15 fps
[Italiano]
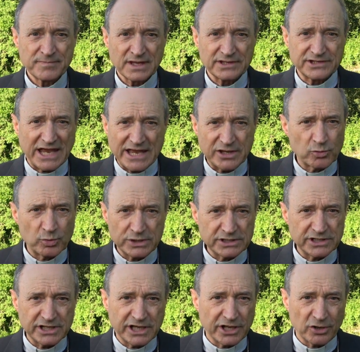sai
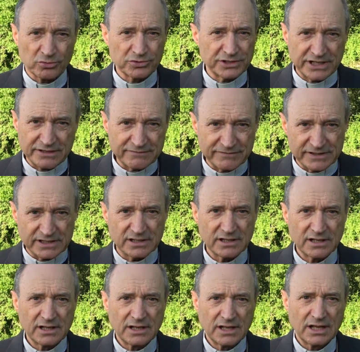quindi che non devi
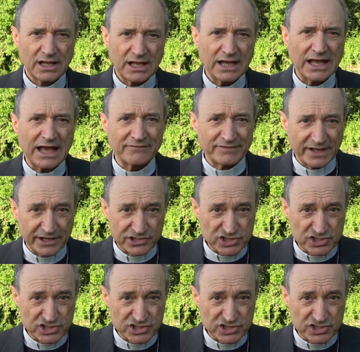avere